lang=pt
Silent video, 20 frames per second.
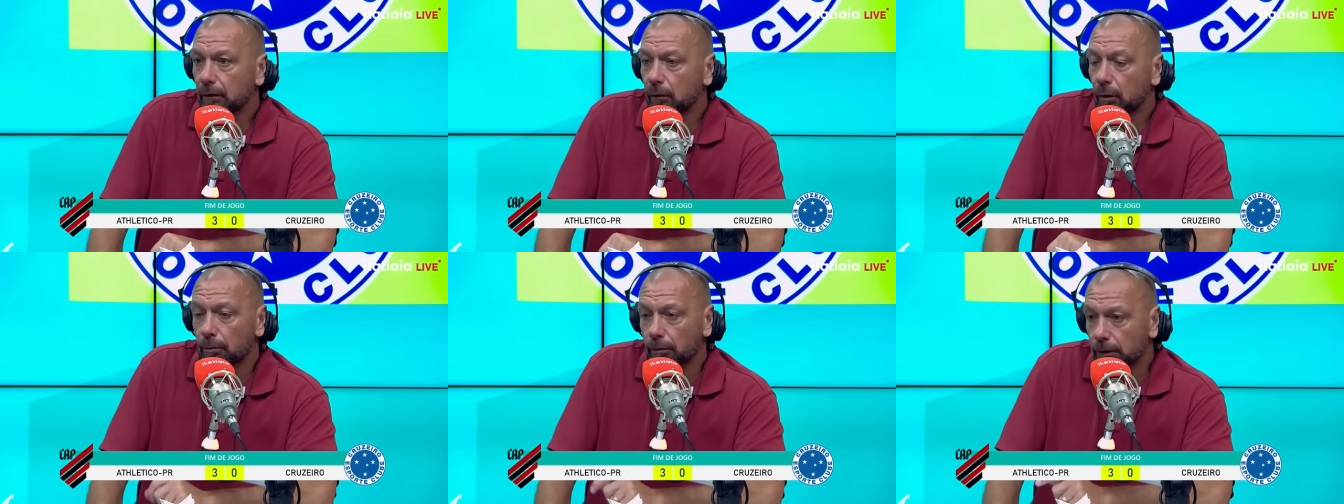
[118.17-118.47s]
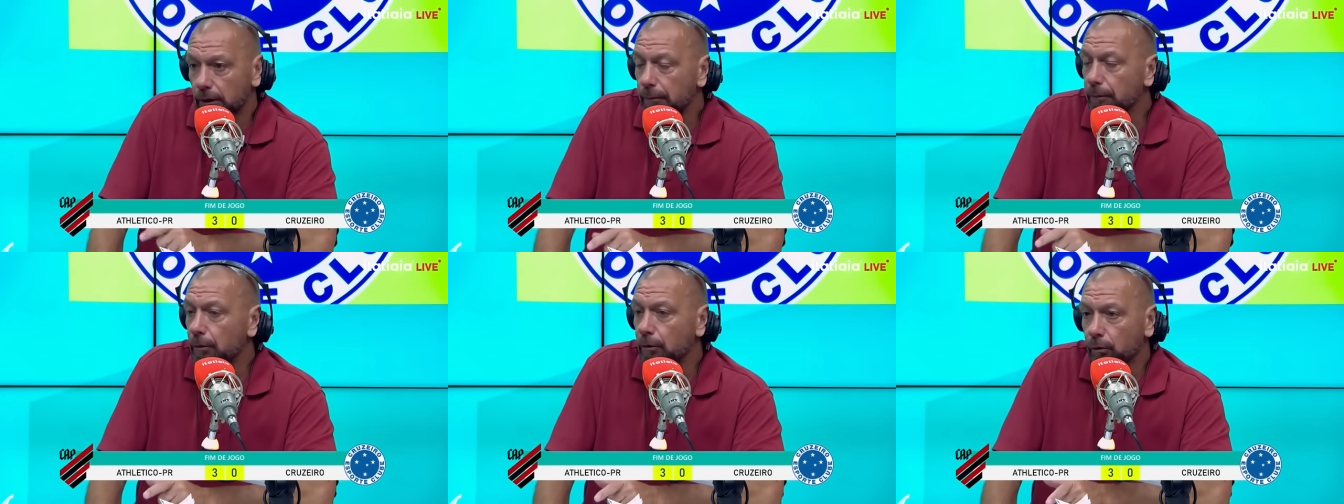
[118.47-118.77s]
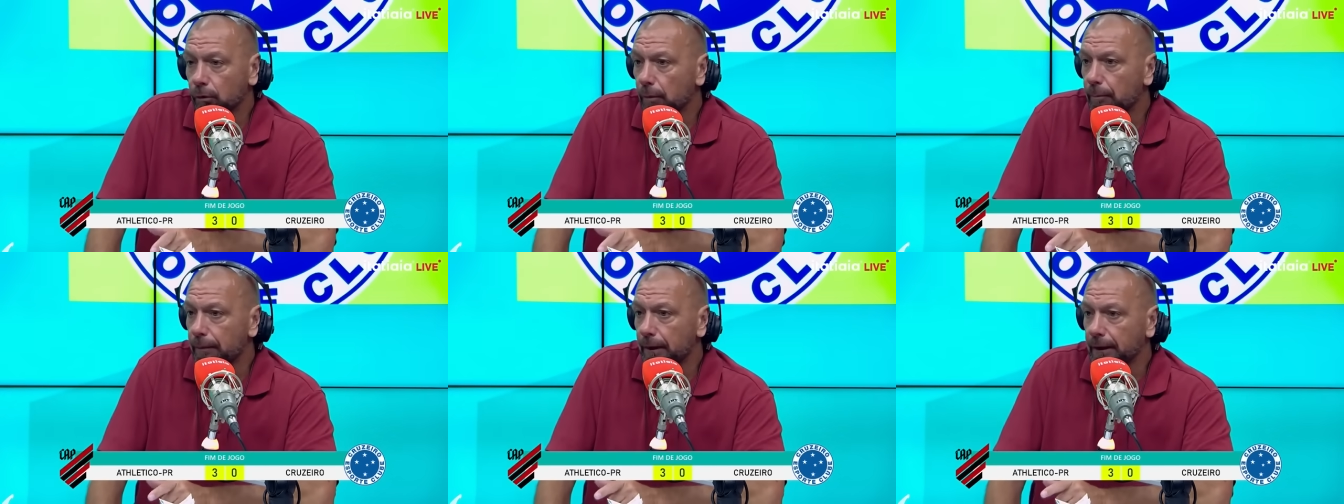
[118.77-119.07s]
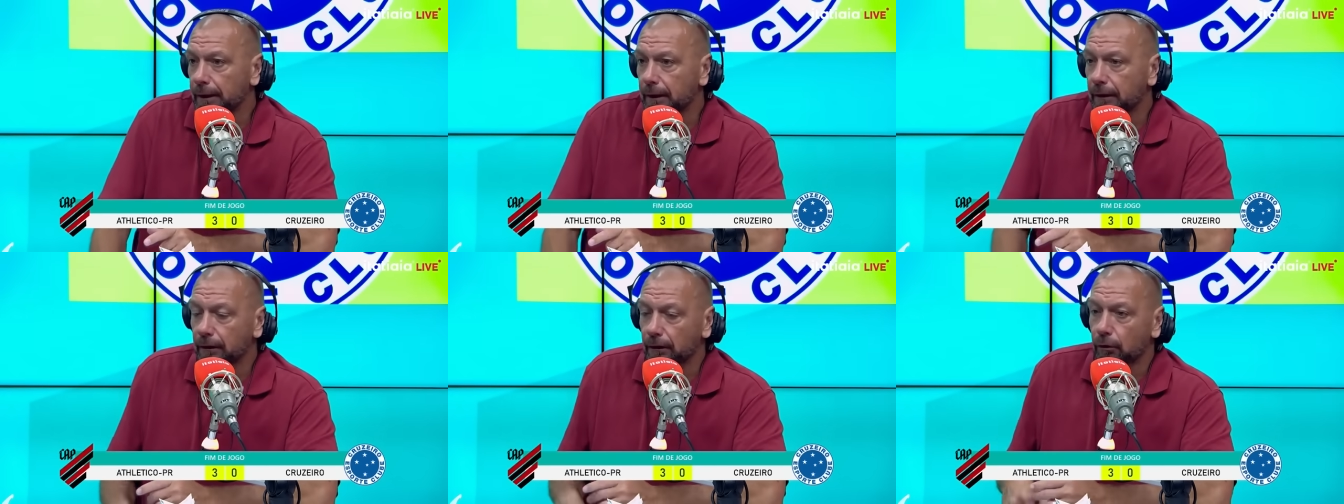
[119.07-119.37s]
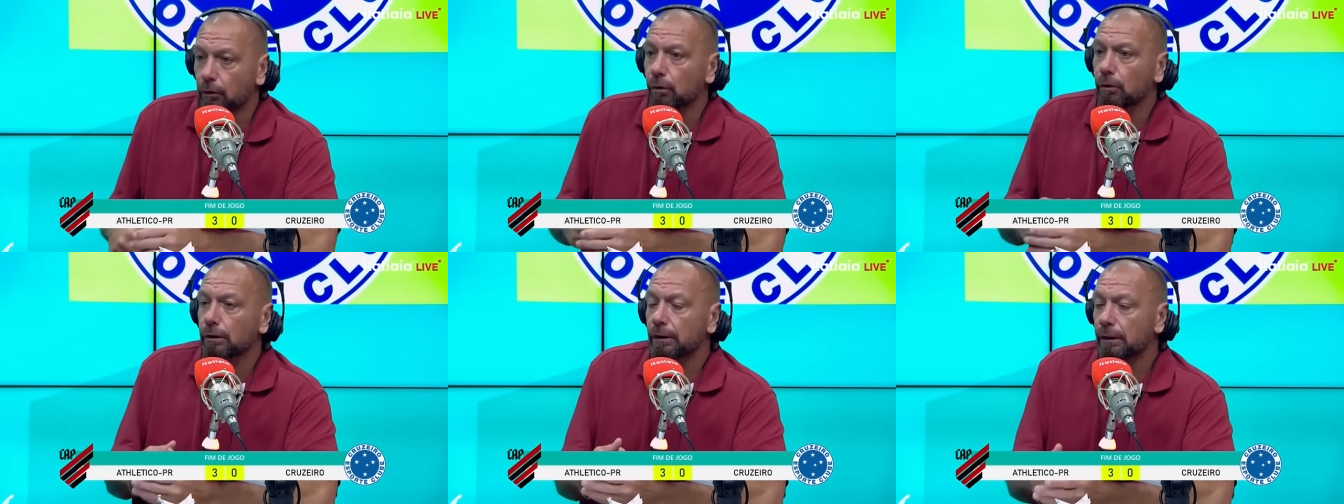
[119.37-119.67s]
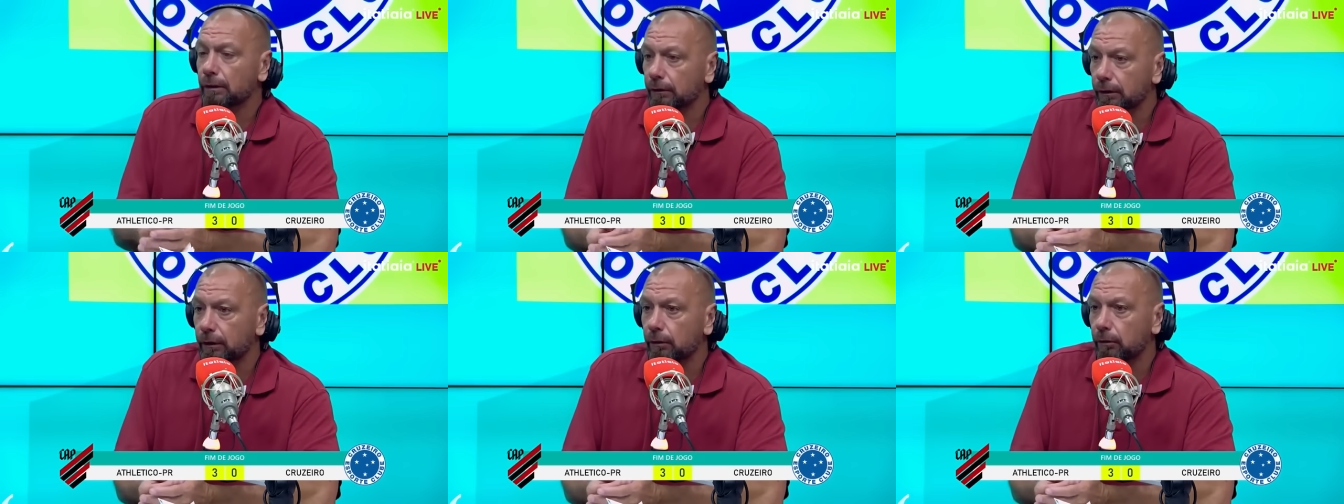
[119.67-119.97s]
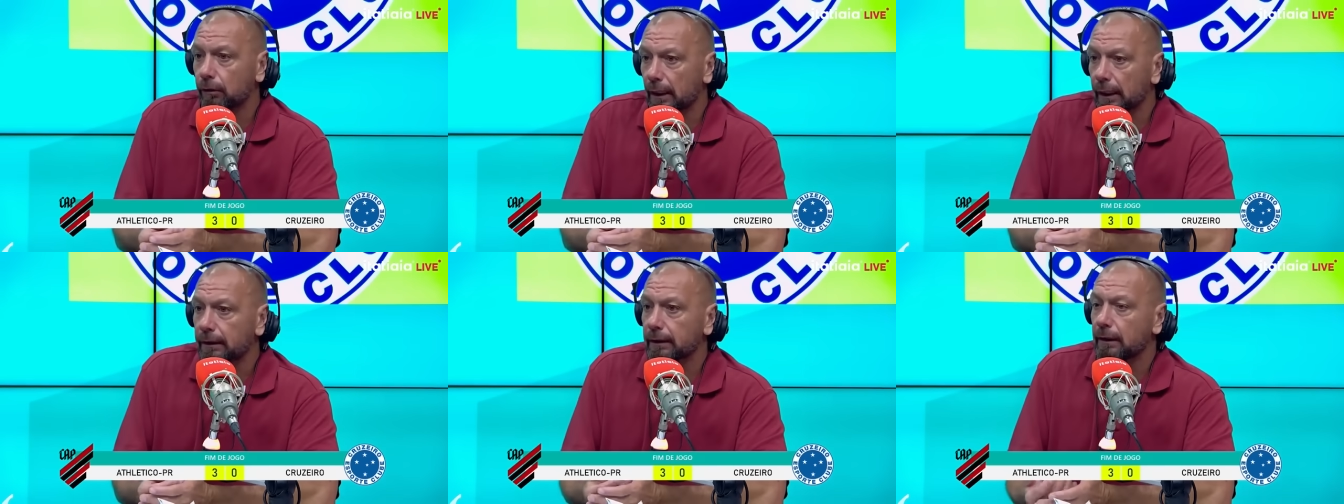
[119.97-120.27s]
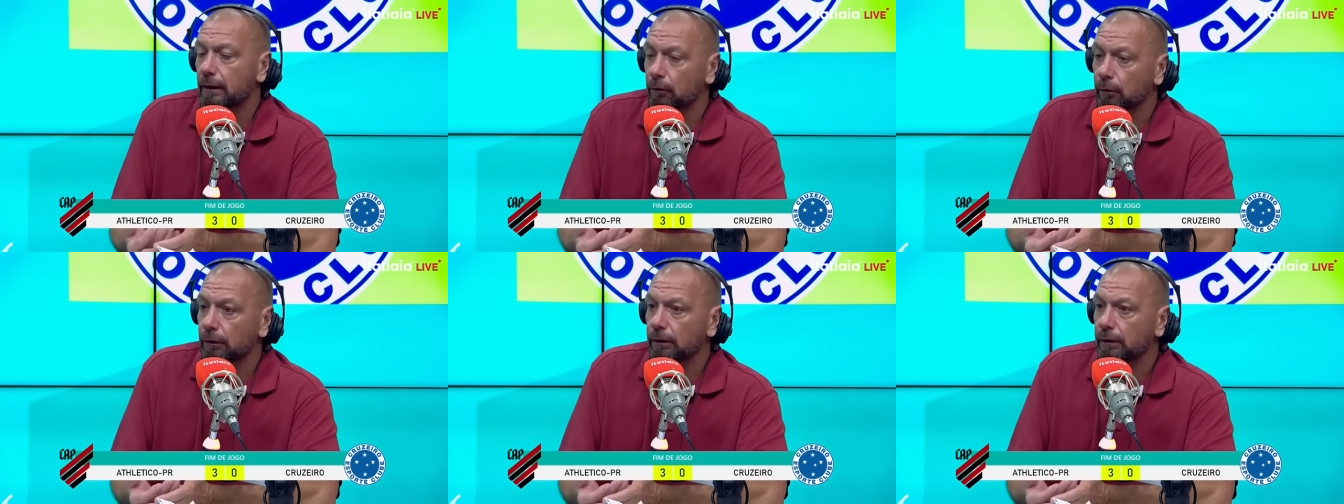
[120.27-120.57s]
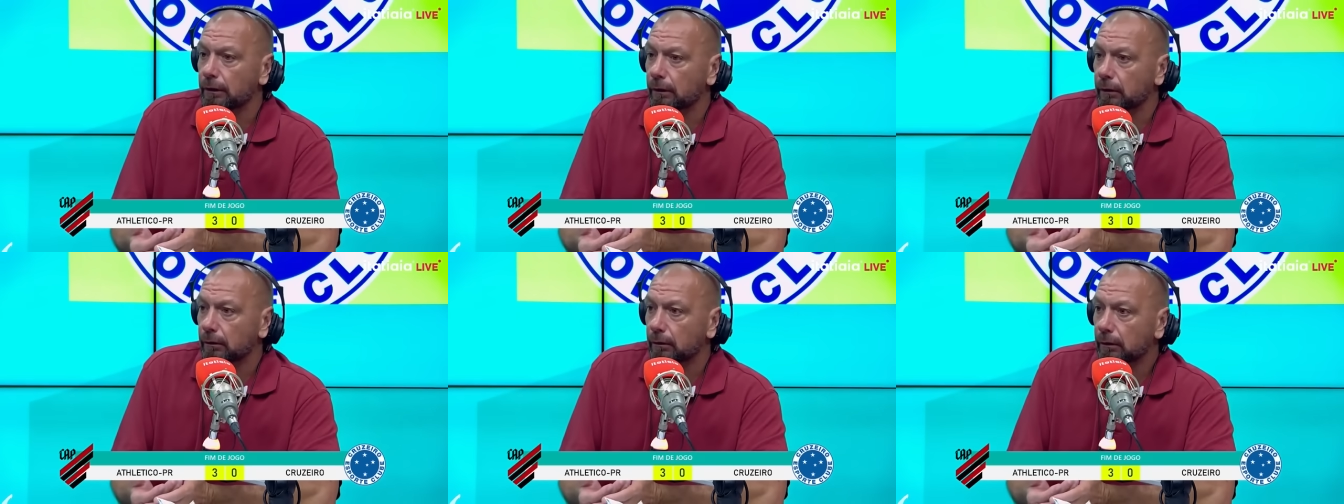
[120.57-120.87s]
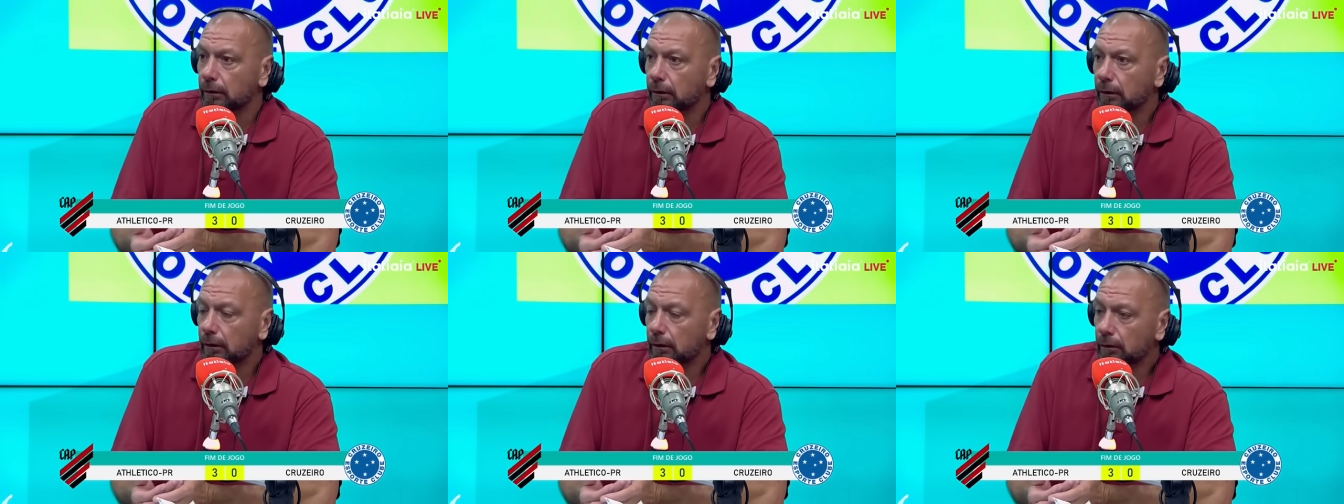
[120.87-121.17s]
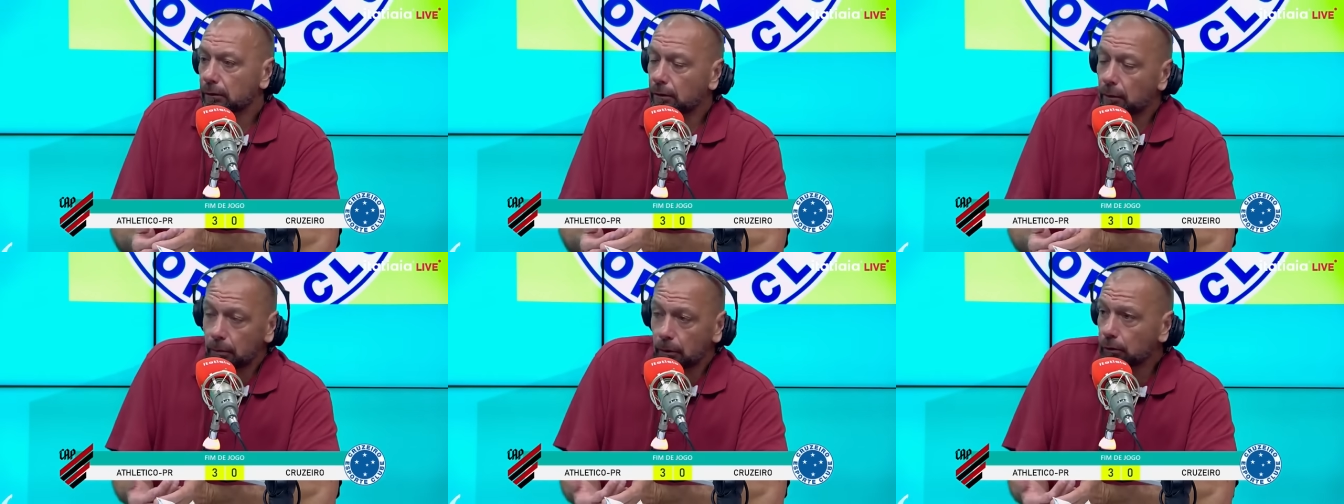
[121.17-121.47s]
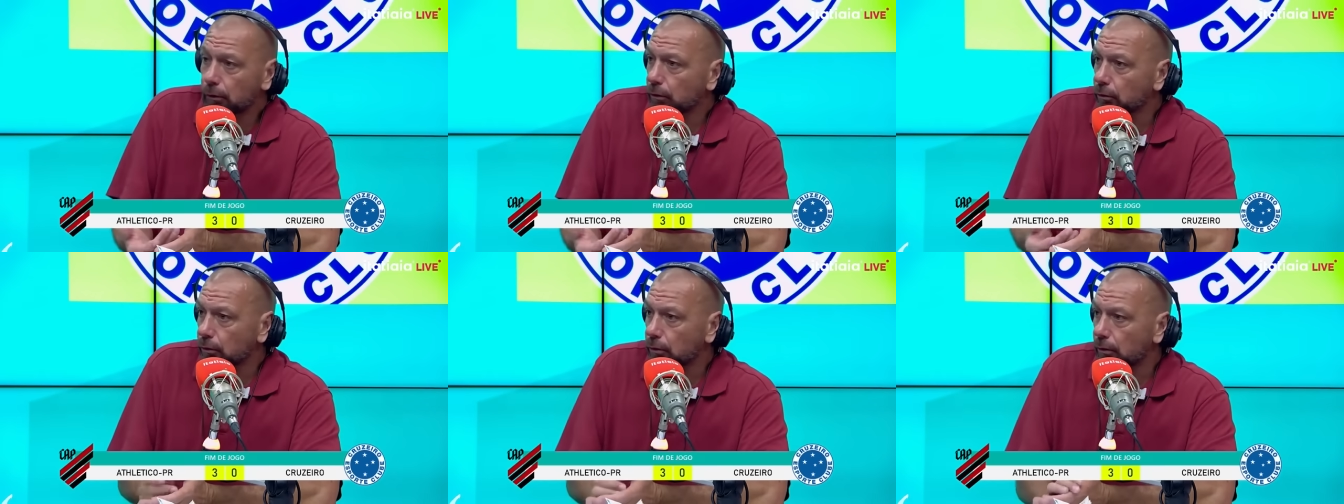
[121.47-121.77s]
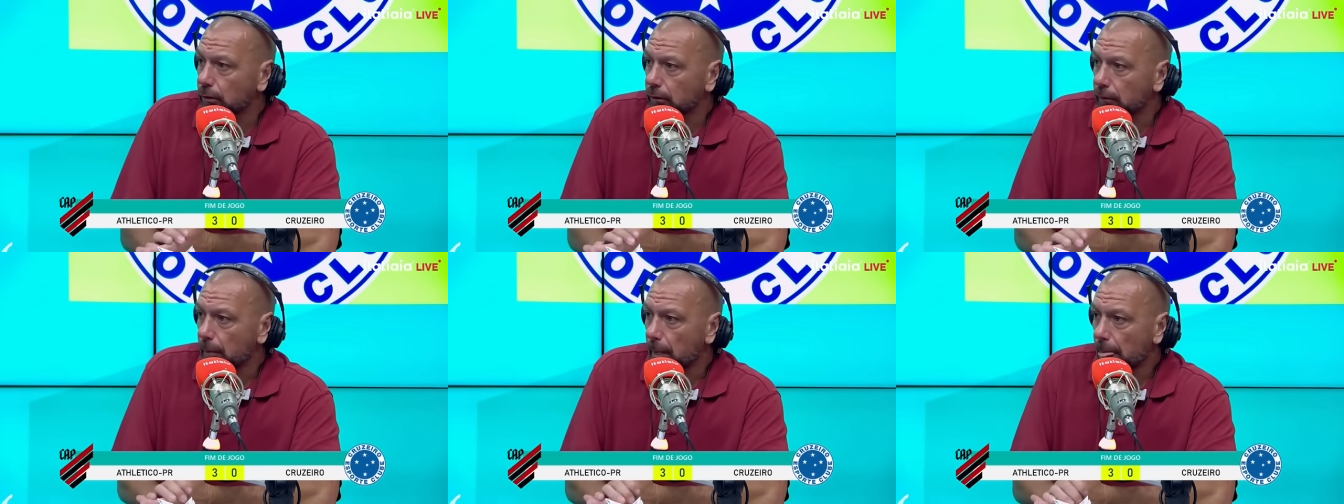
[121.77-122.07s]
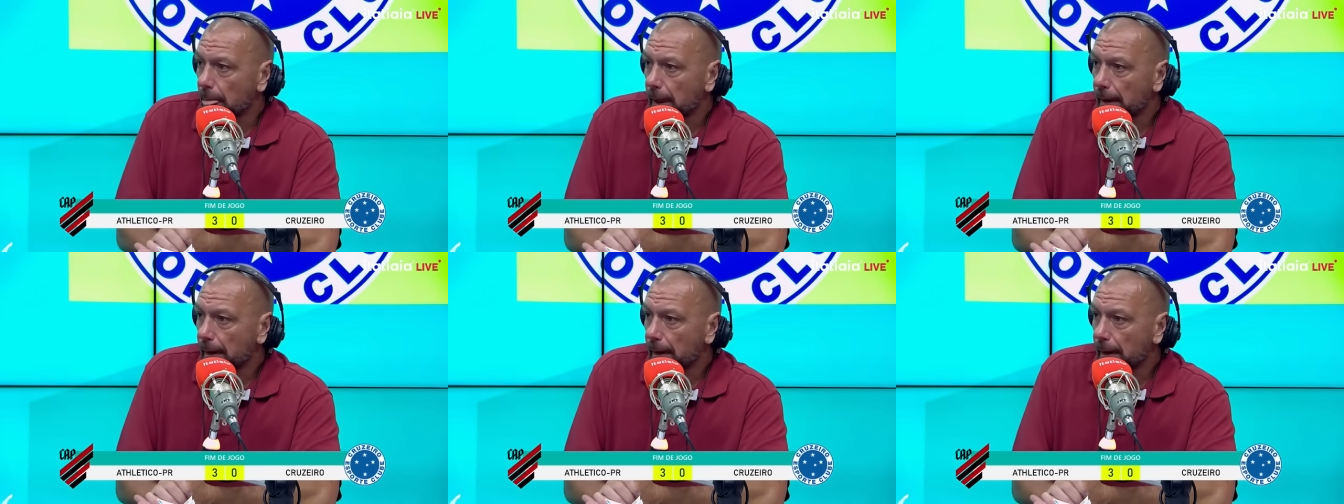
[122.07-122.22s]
Como se mostrou perdido, entrou cinco titulares, sabe o que aconteceu? Tomou dois gols.